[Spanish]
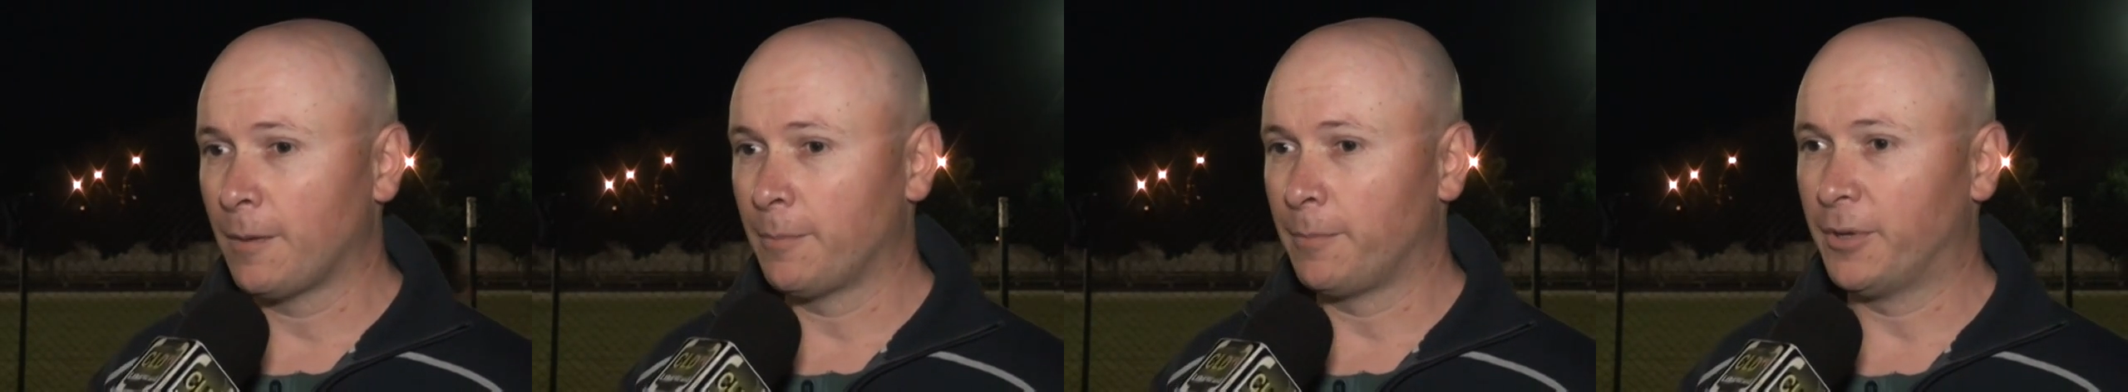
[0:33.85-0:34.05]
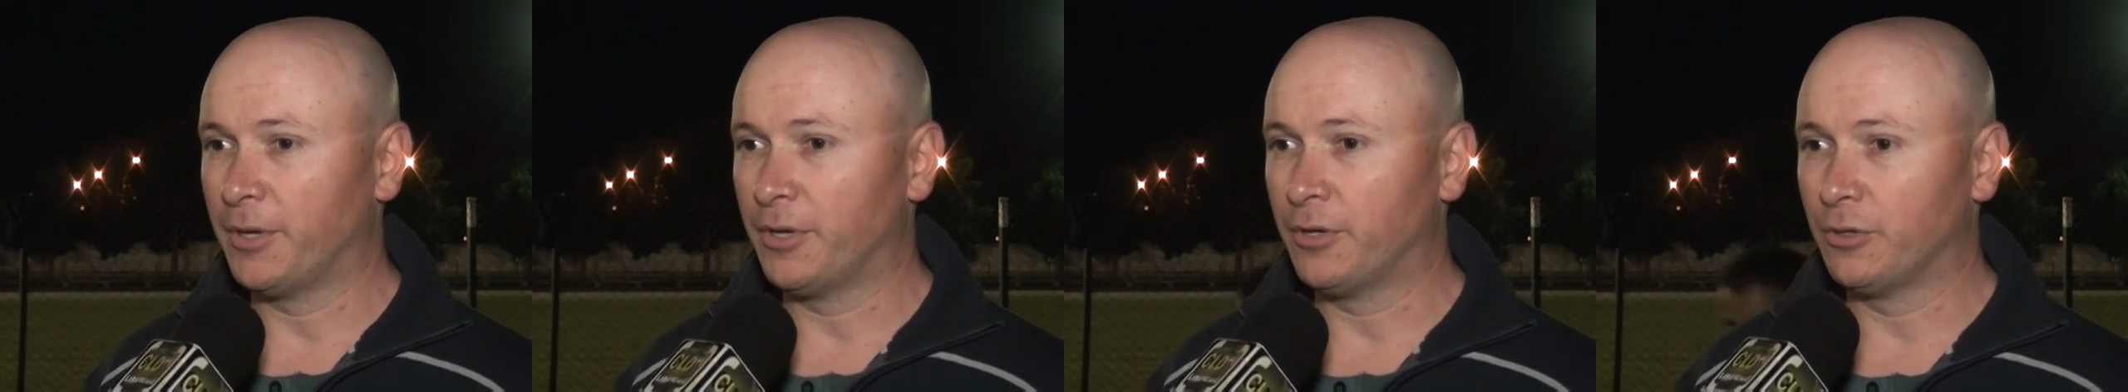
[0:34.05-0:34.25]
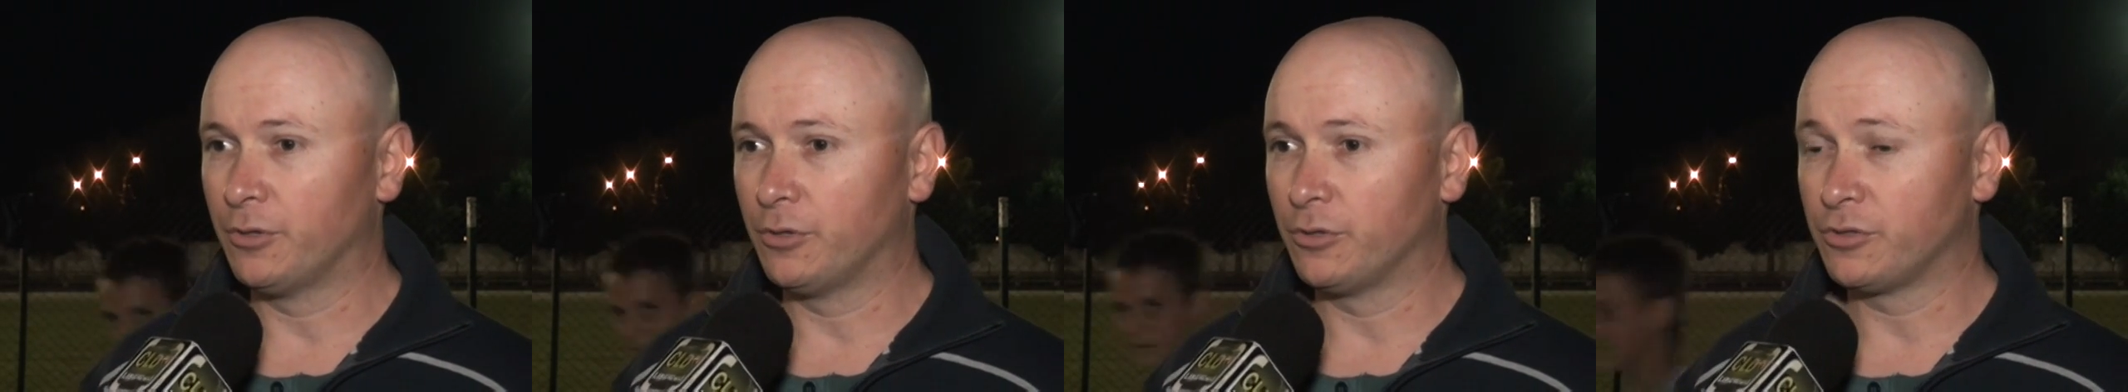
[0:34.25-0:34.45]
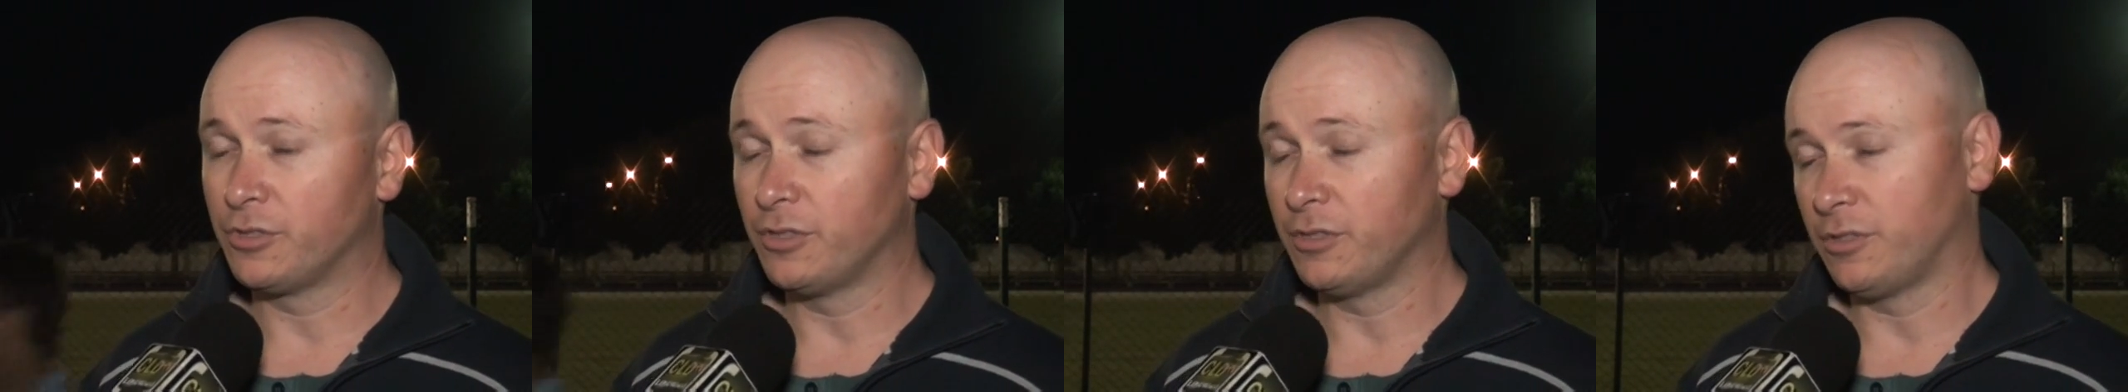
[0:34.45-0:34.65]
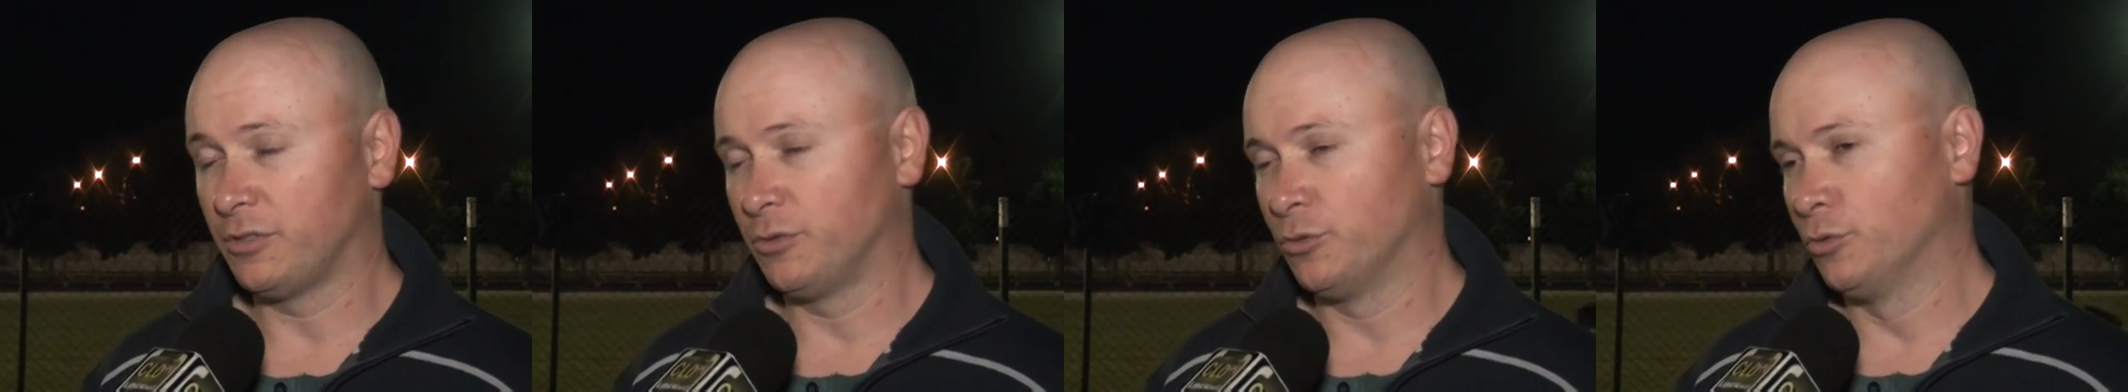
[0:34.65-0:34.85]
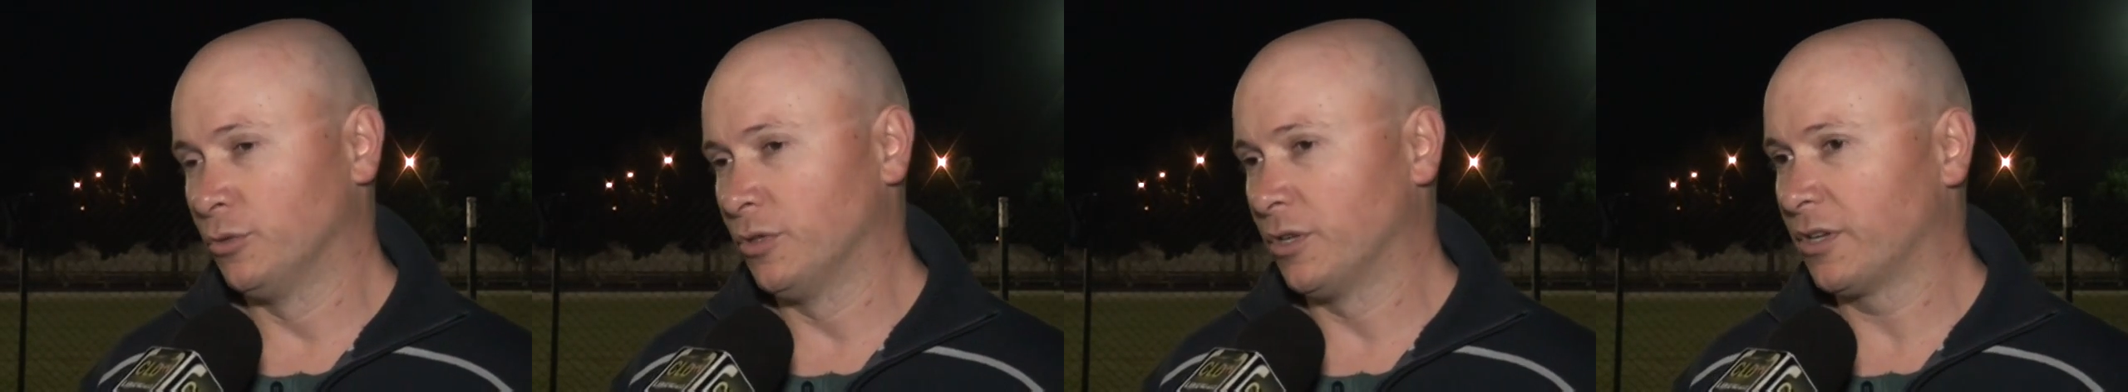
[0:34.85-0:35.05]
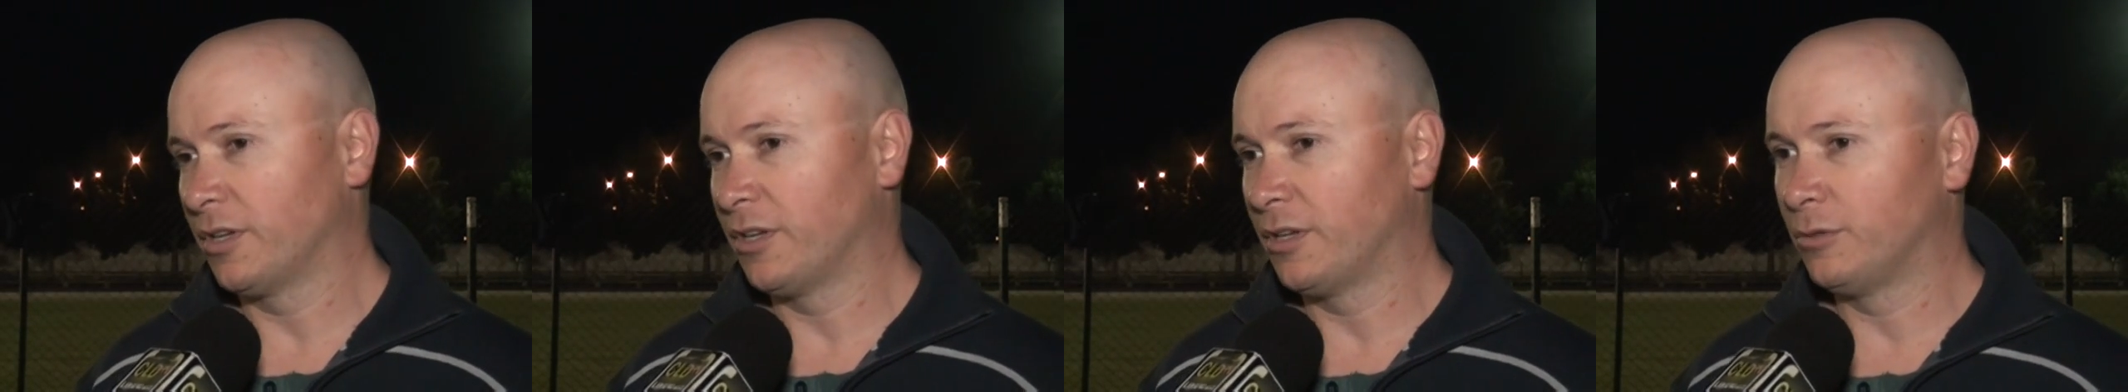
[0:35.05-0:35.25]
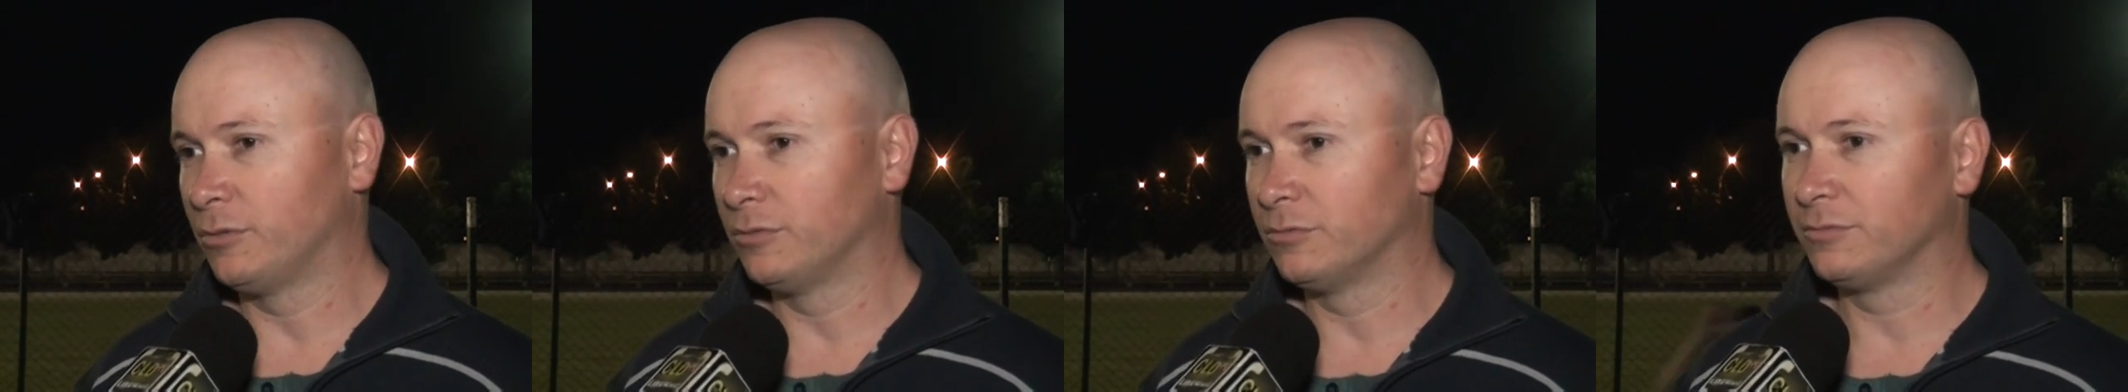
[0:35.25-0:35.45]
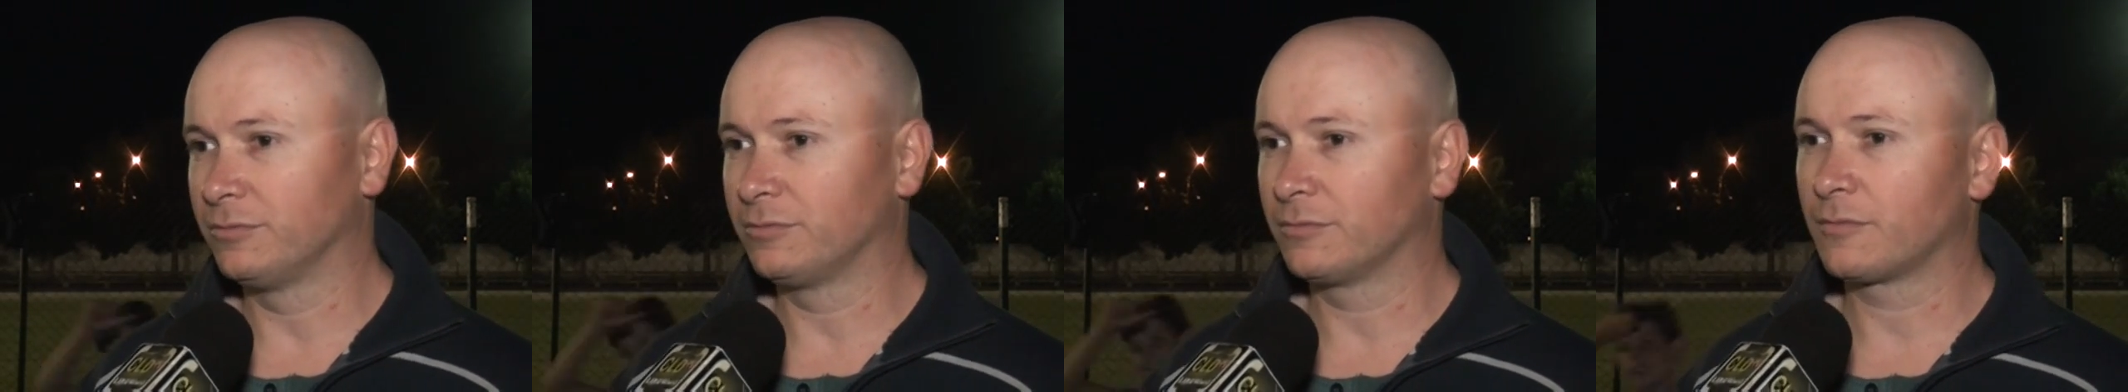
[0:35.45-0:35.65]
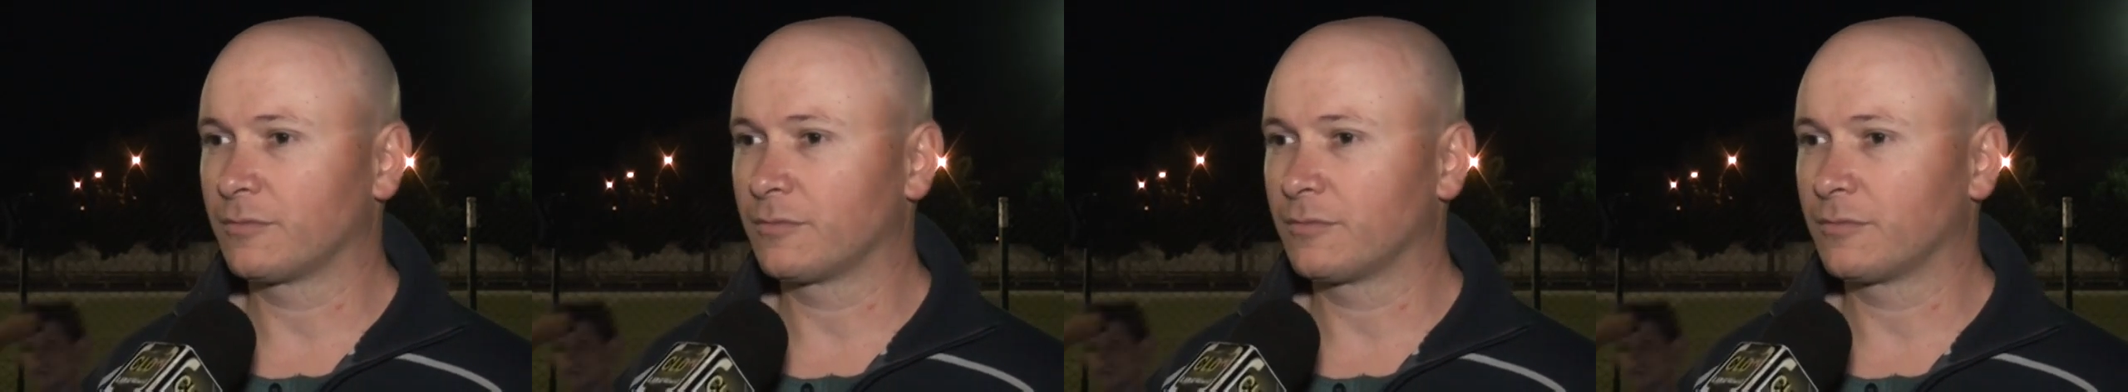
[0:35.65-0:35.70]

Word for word: Pero sí, sin duda que es un,